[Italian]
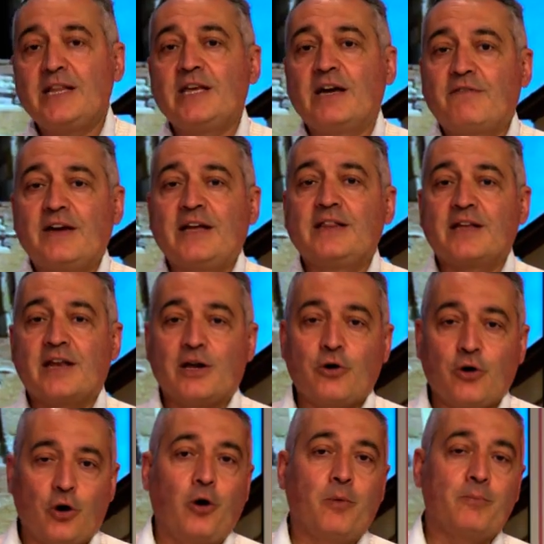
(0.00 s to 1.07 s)
a vendere i
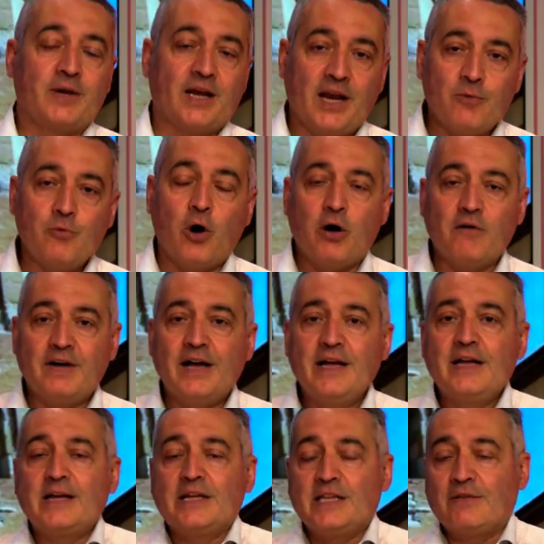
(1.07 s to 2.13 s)
colombi e le uova,
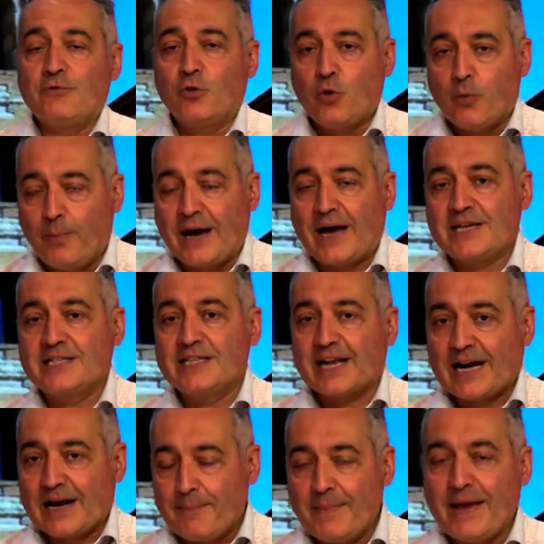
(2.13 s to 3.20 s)
deve occuparsi del
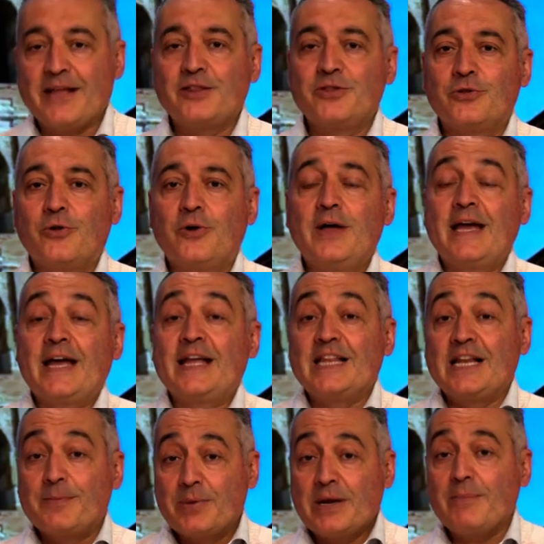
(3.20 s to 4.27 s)
rammendo, del
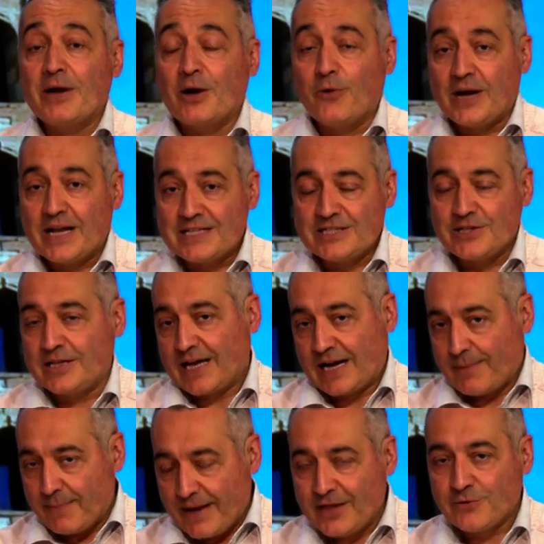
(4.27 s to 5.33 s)

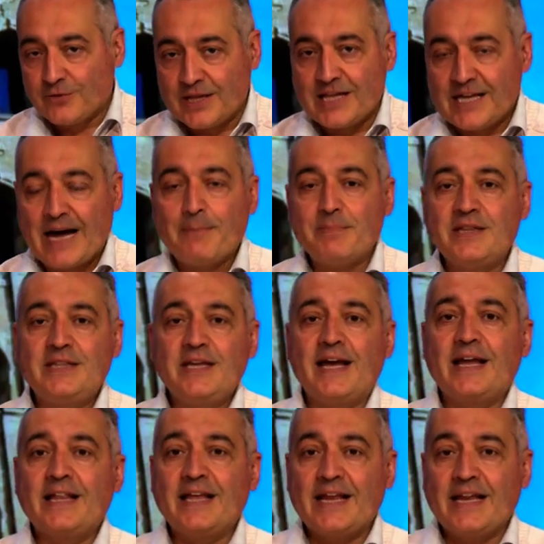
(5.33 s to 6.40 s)
rammendo degli abiti e
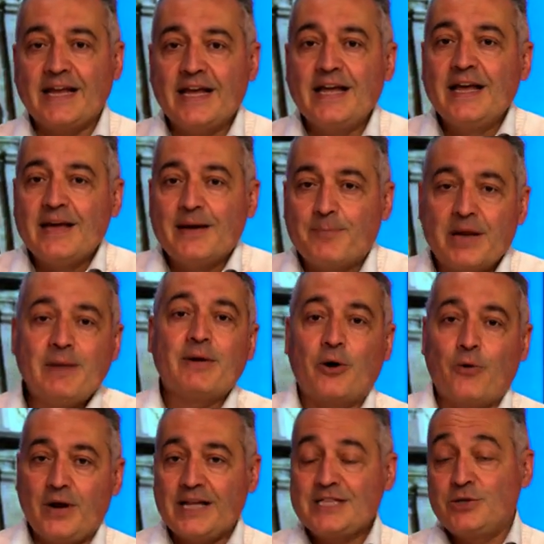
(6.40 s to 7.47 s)
delle prime
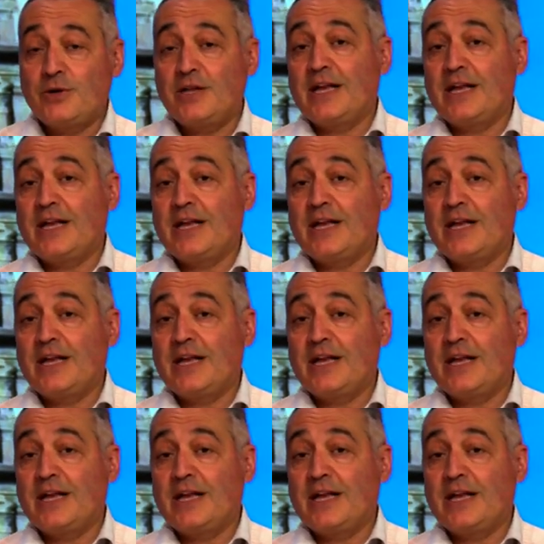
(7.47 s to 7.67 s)
colazioni dei